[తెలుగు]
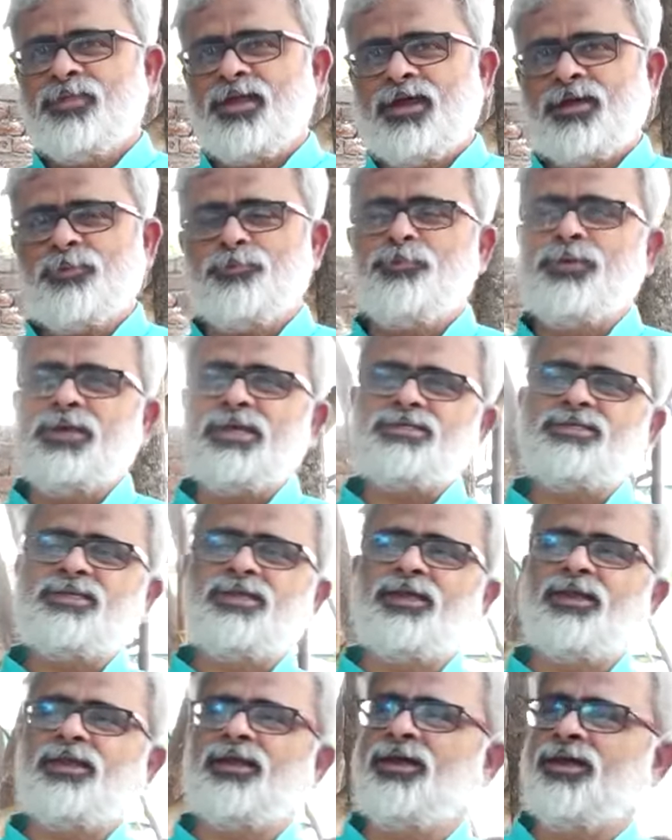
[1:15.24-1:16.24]
అంటే
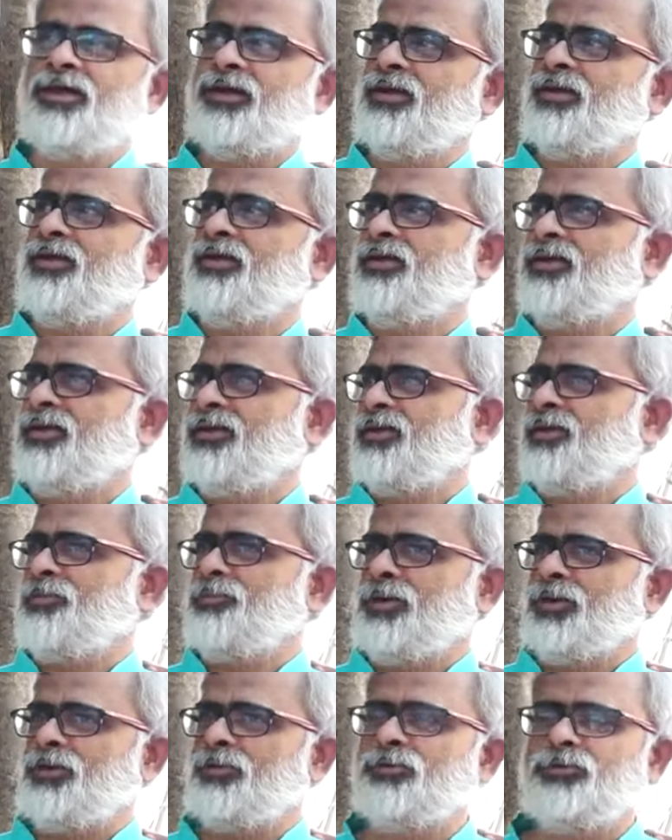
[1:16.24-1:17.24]
బేసికల్గా ఏంటంటే
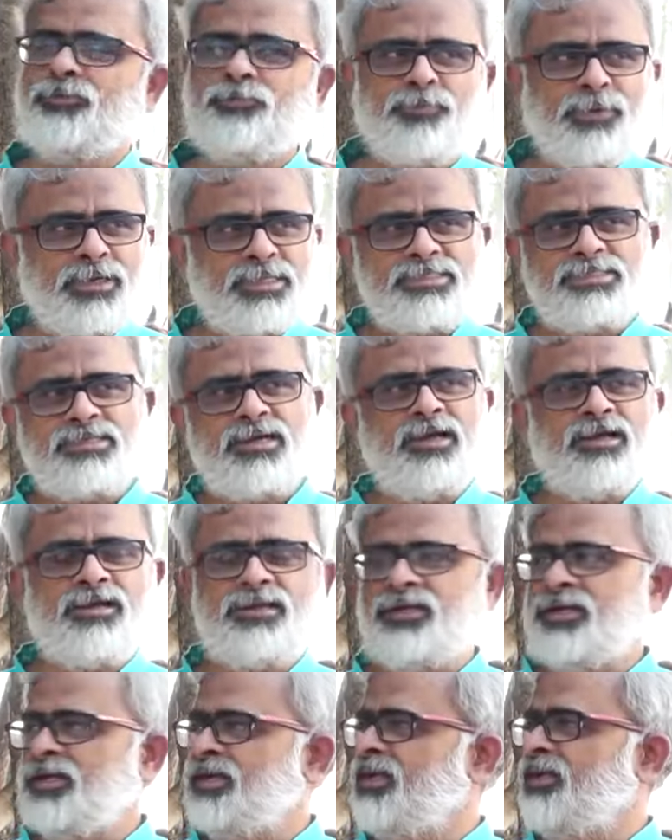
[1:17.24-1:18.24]
మనం
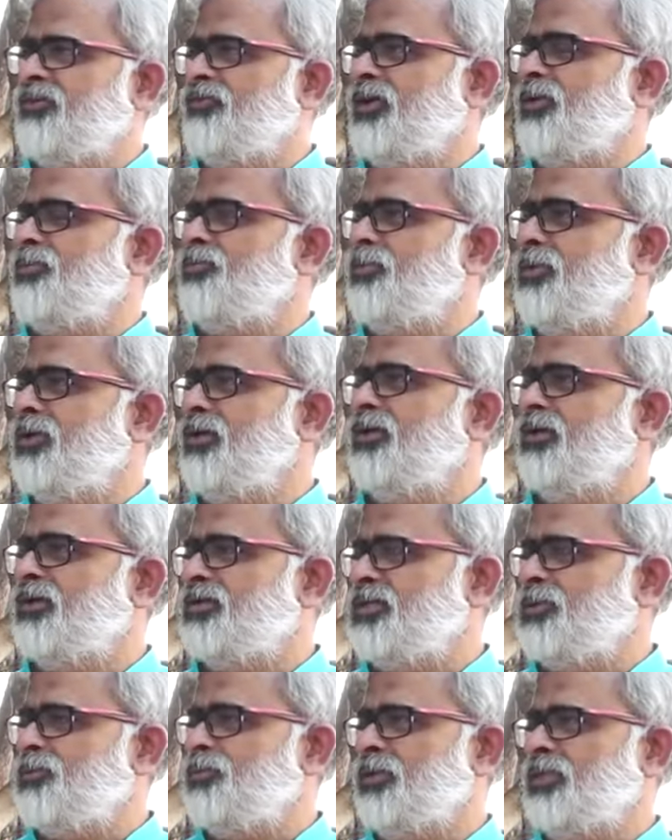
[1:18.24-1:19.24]
పర్సనాలిటీ
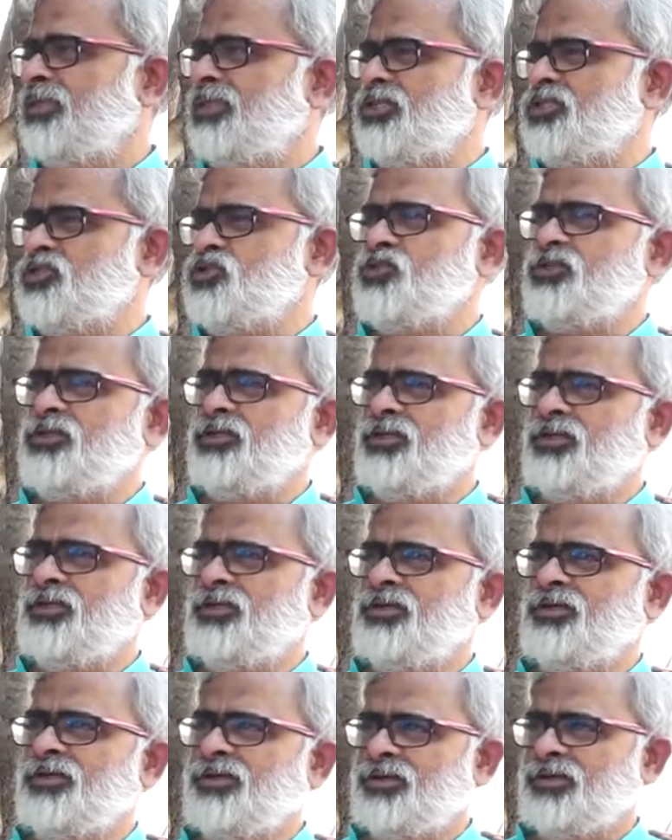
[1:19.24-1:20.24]
డెవలప్మెంట్కి సంబంధించి
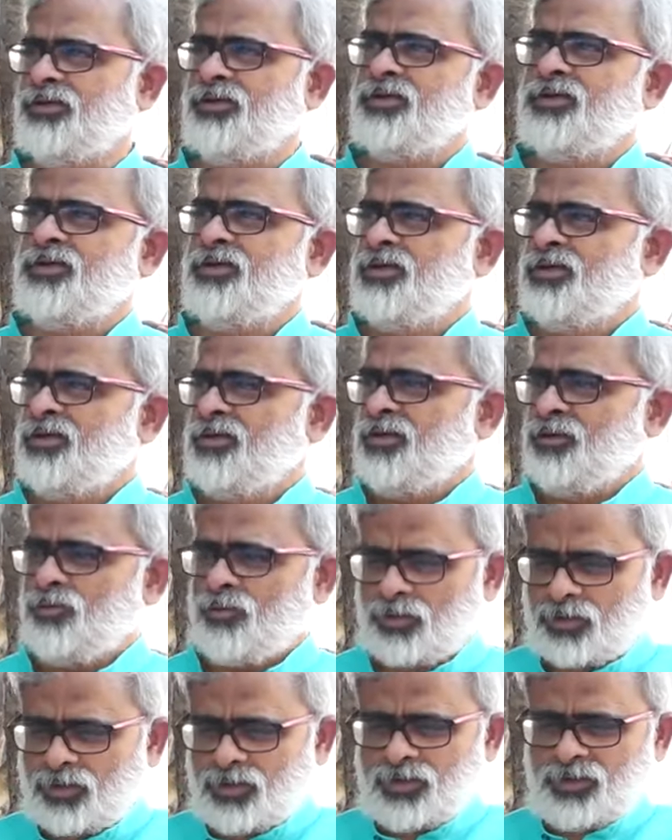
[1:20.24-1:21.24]

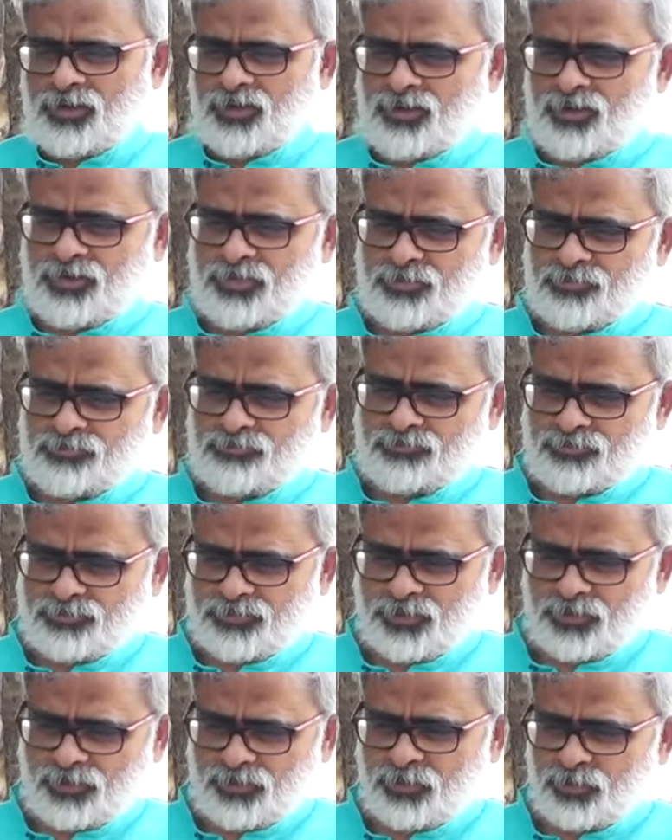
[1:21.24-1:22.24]
ఒక
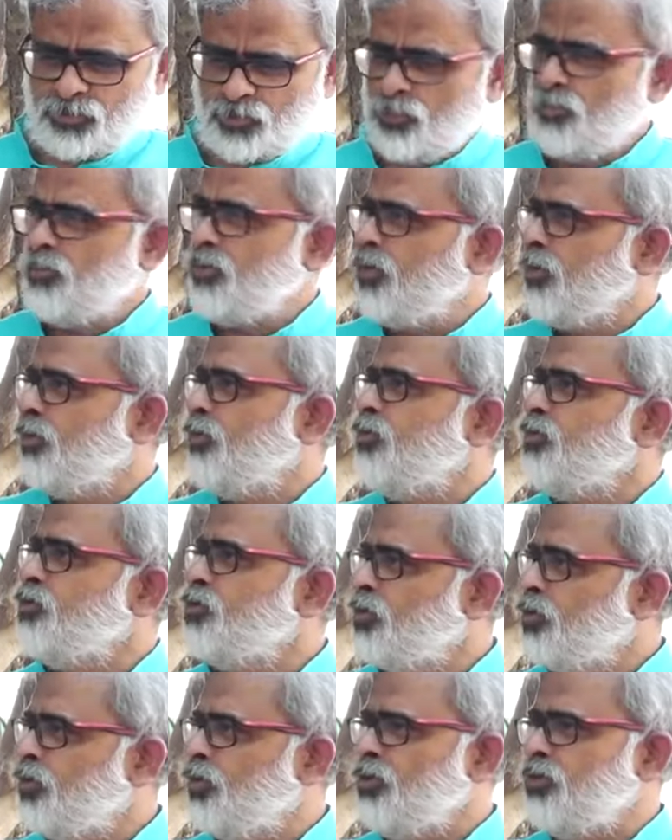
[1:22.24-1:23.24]
రూమ్లో
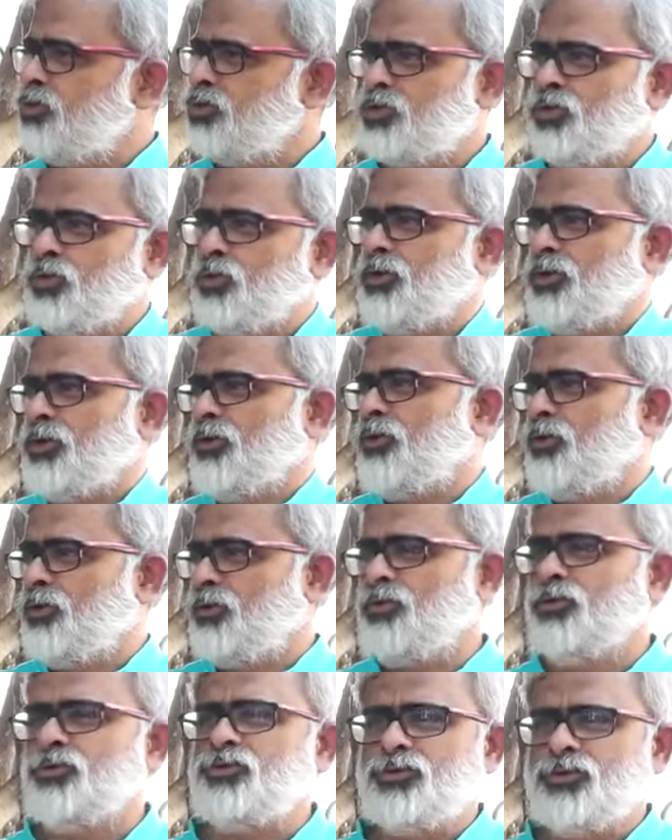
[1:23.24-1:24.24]
కూర్చును స్టూడియోలో
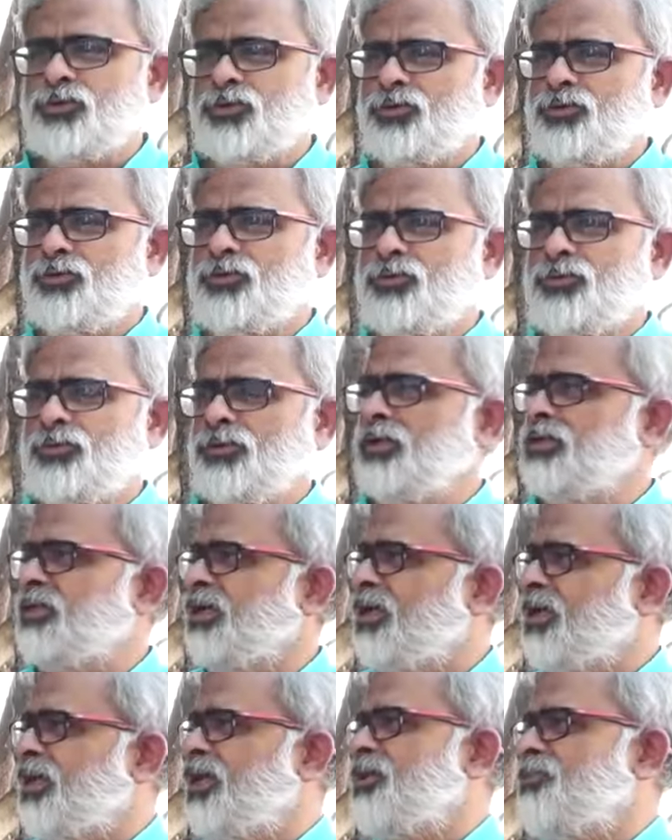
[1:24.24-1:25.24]
కూర్చును
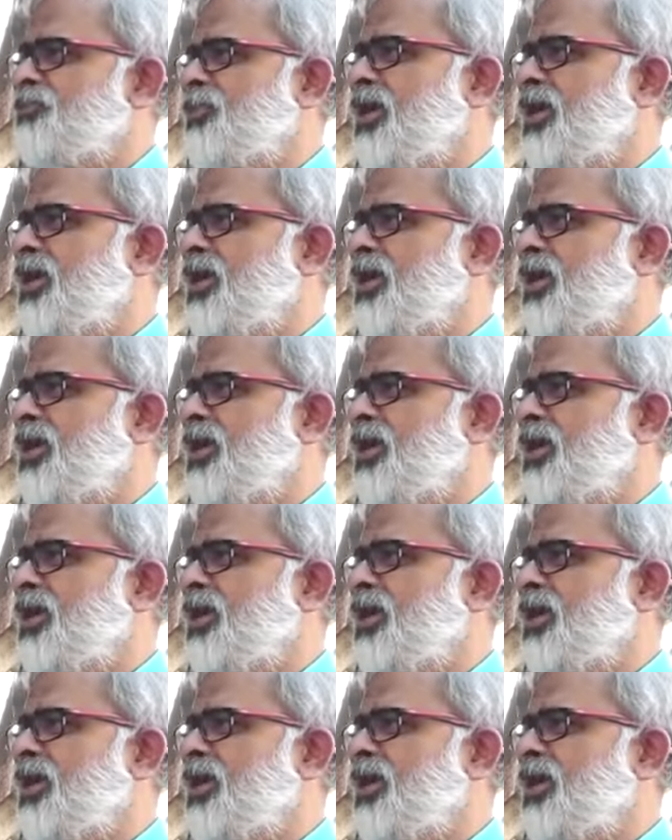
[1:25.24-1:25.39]
లేదా గ్రీన్